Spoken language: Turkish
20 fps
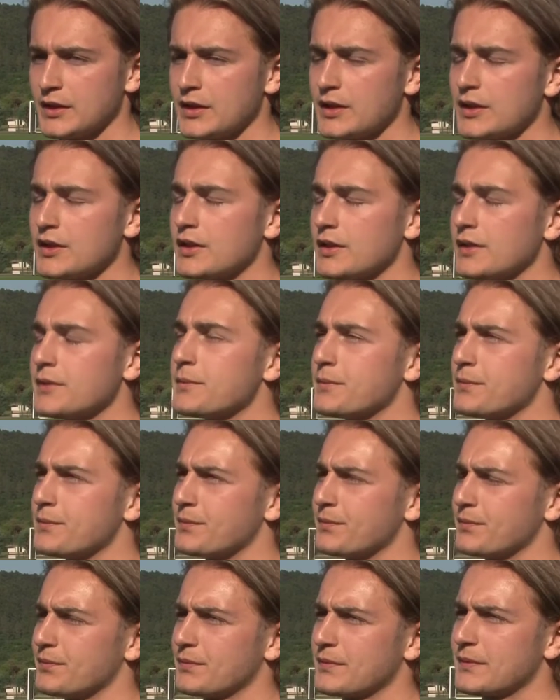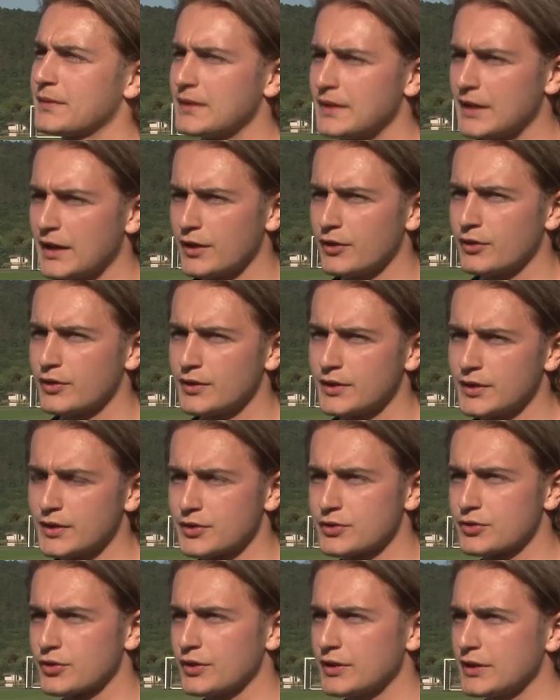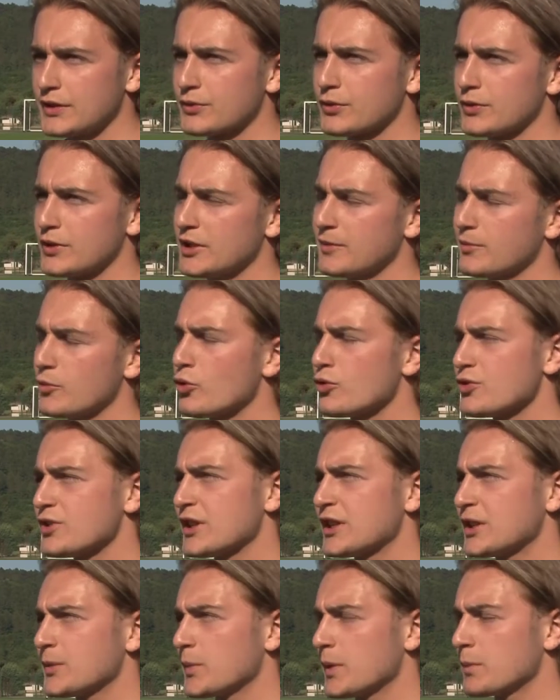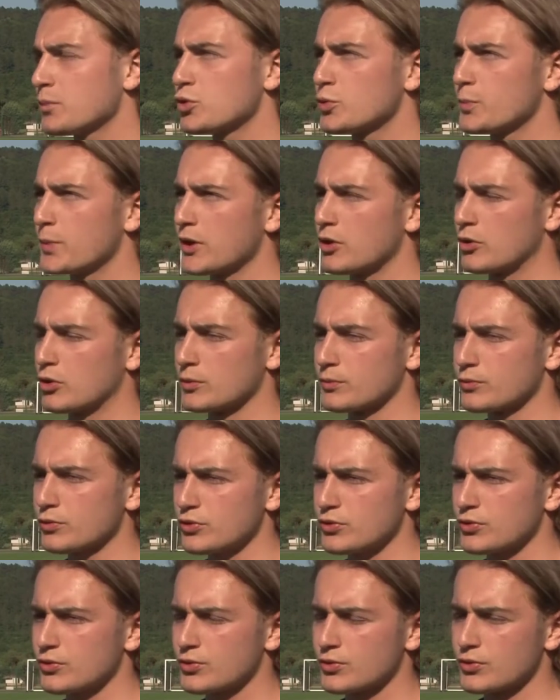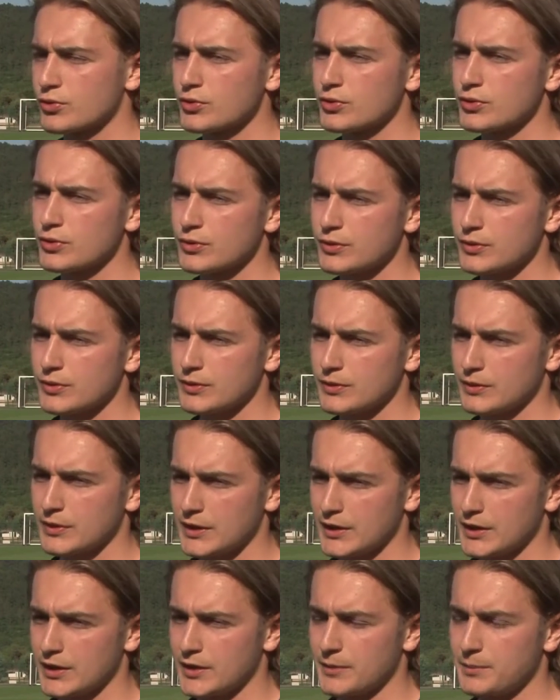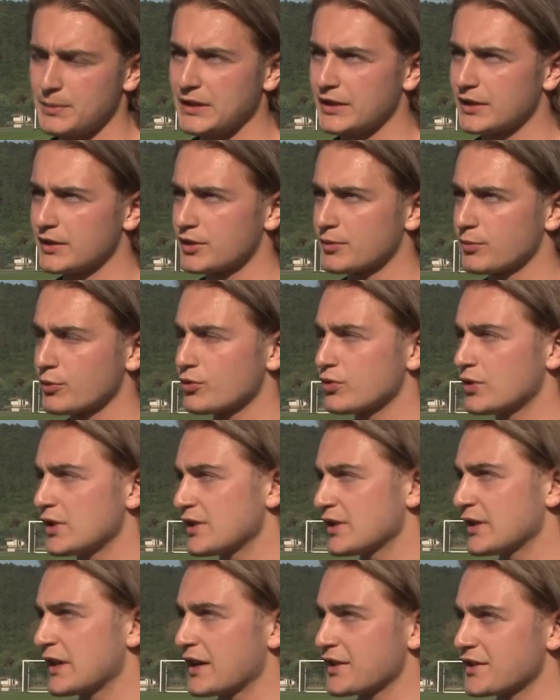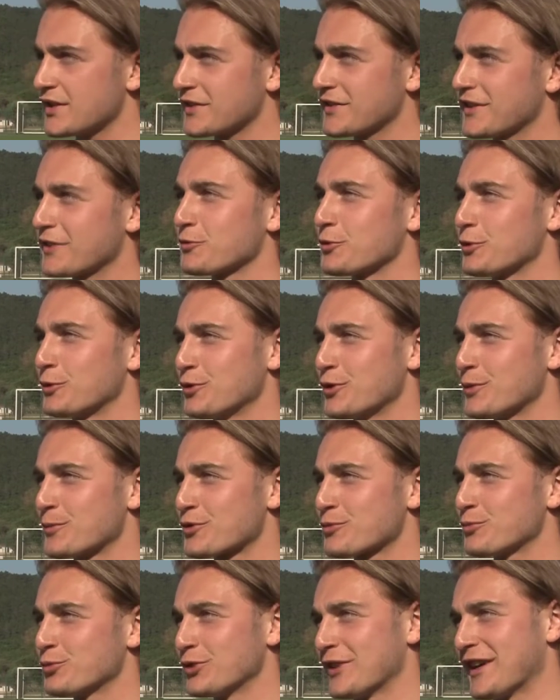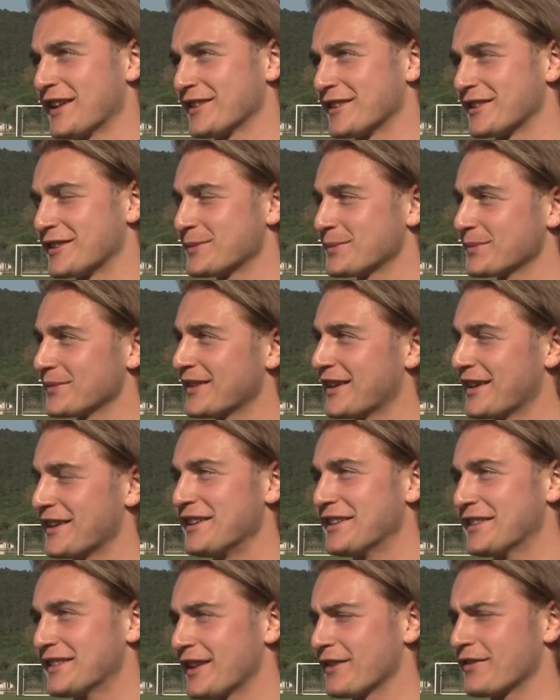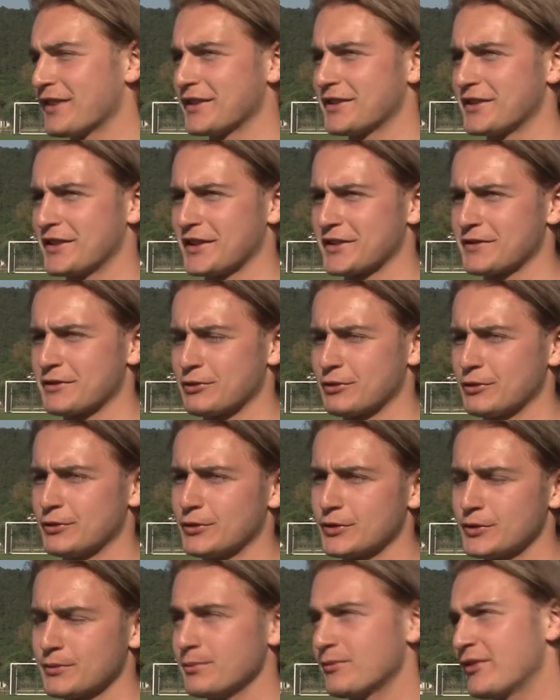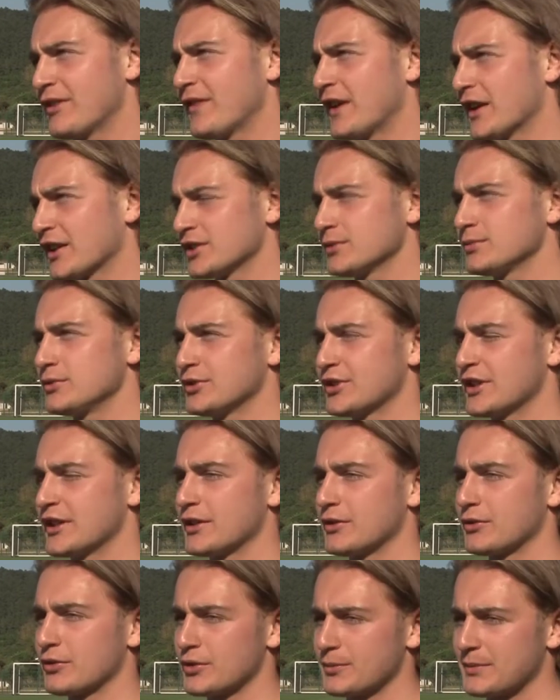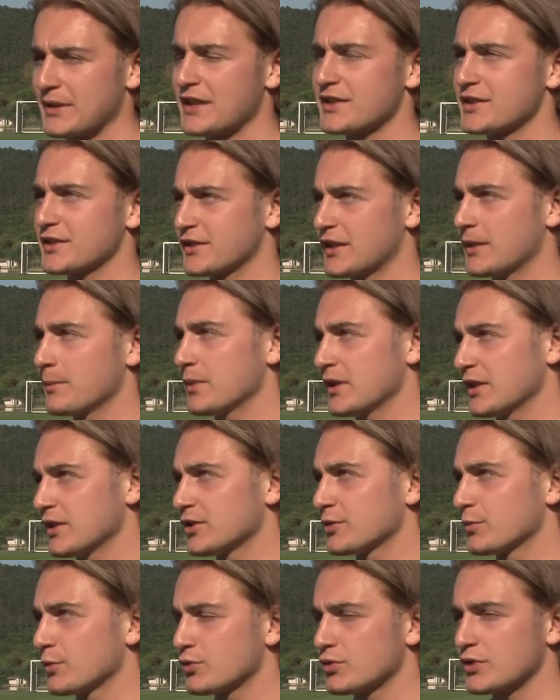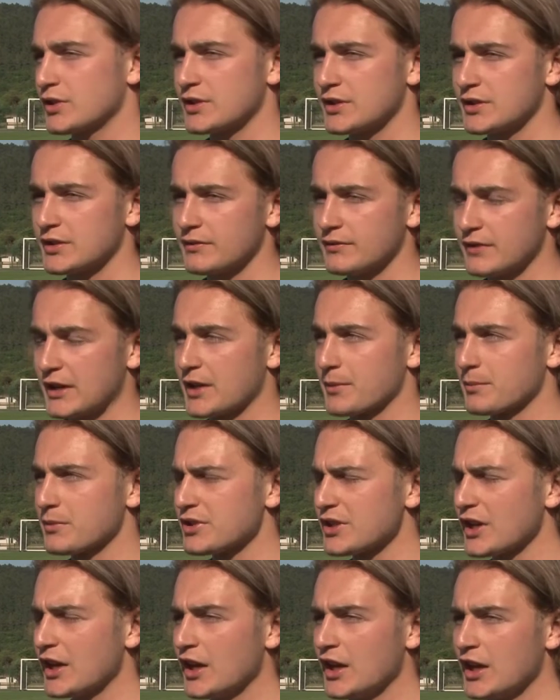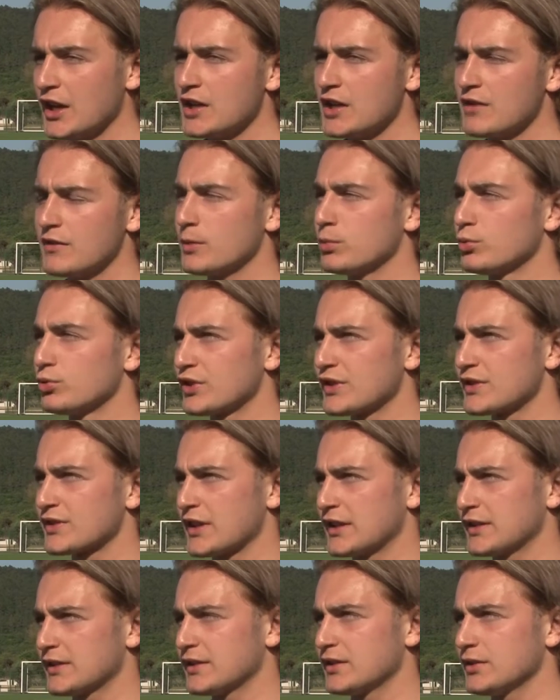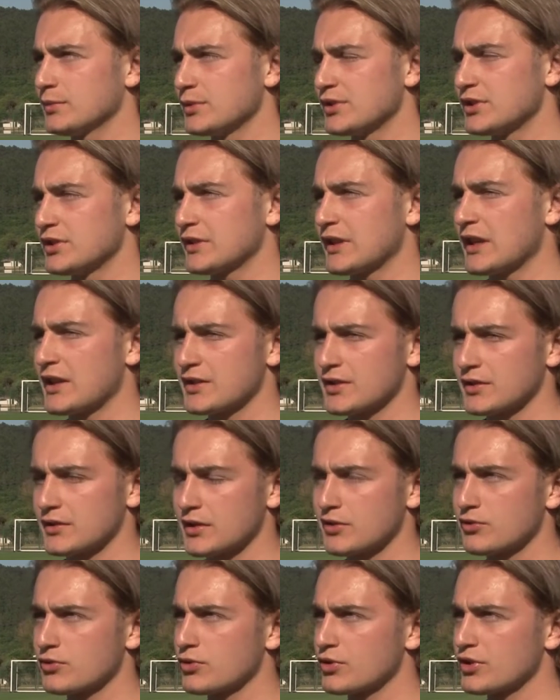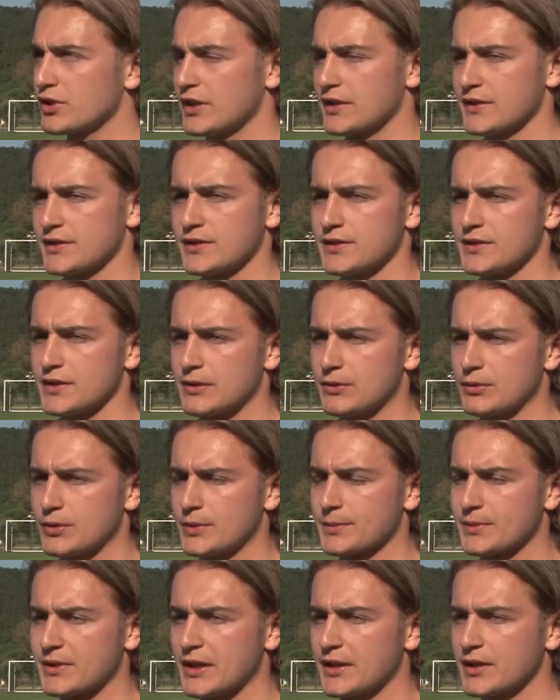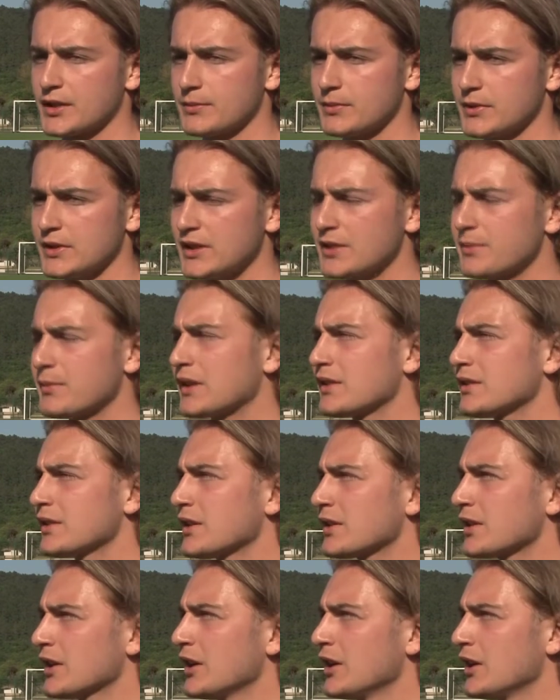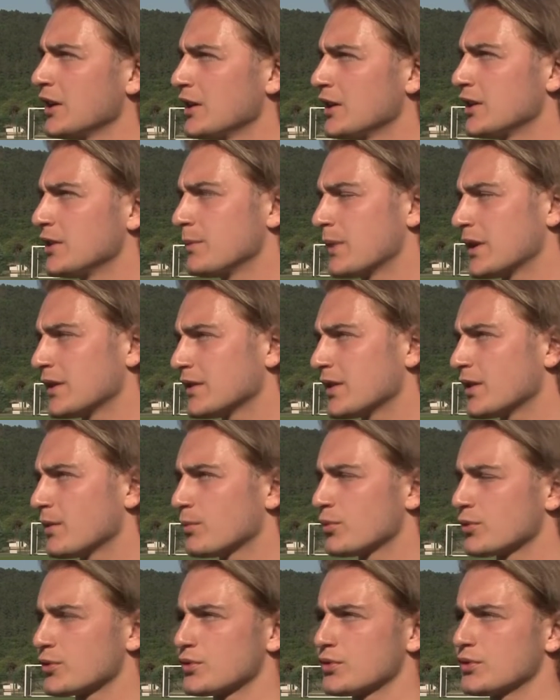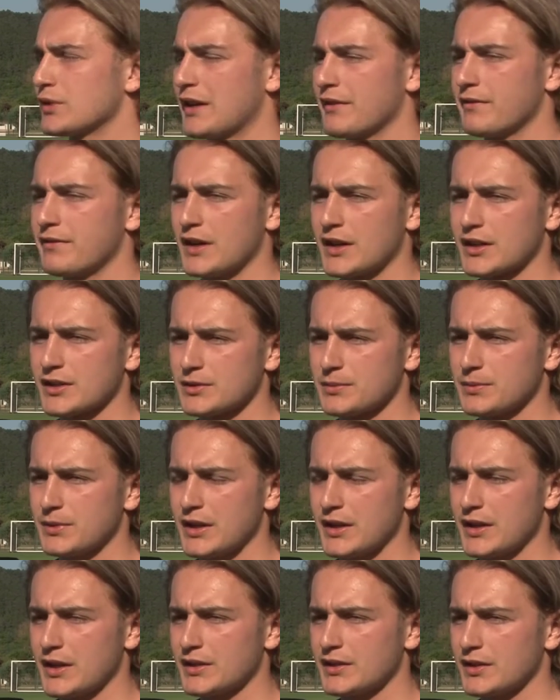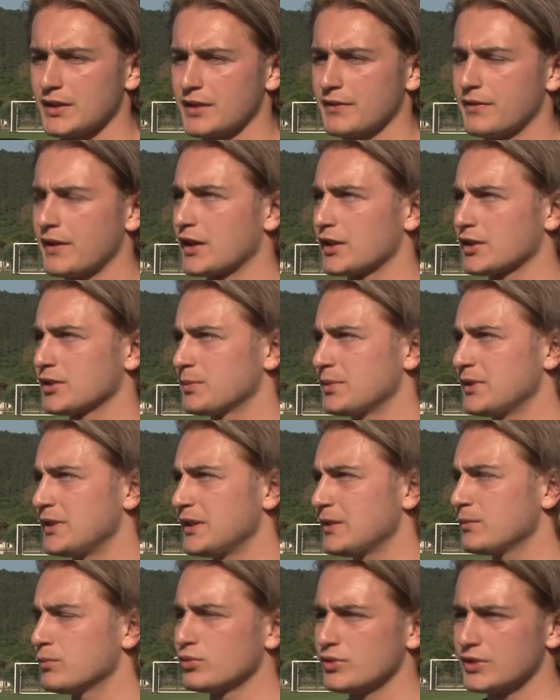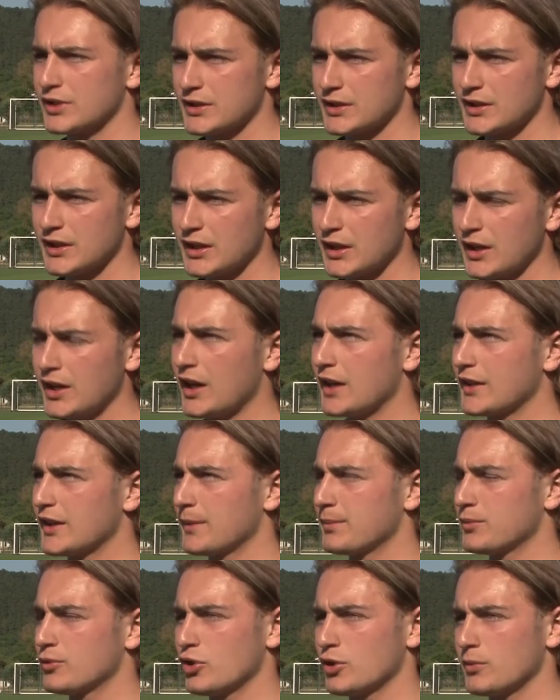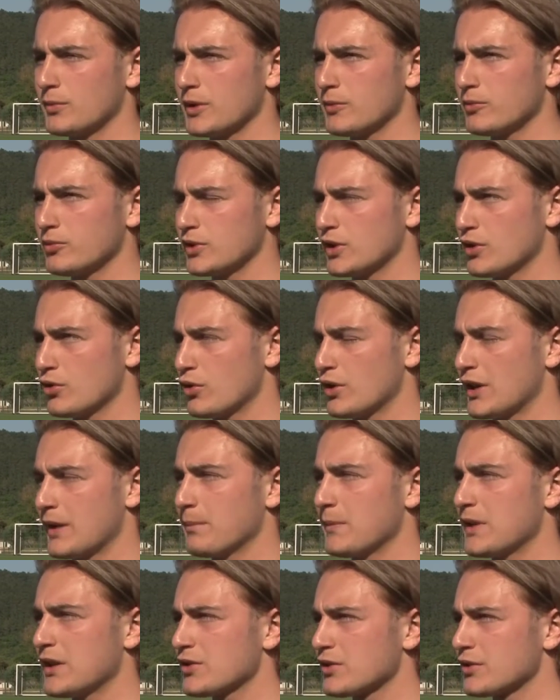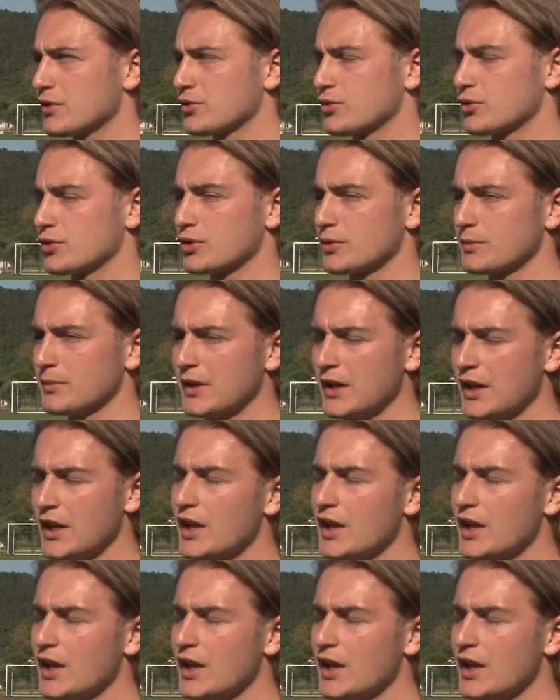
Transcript: Hedeflerin neler? ya e, şöyle söyleyeyim. Önce gitmem süper olmuş. Çünkü e, bir alışma süreci gerçekten oluyormuş. Bunu anladım. Yani ilk defa transfer oluyorum ve farklı bir ülkeye gidiyorum. Gerçekten bir alışma süreci varmış ve bunu kısalttığım için gerçekten çok şanslı hissediyorum kendimi. İdmanlar, idman temposu yani farklı bir hayat, e, farklı bir dil. Bunları adapte olmaya, bunları öğrenmeye çalışıyorum.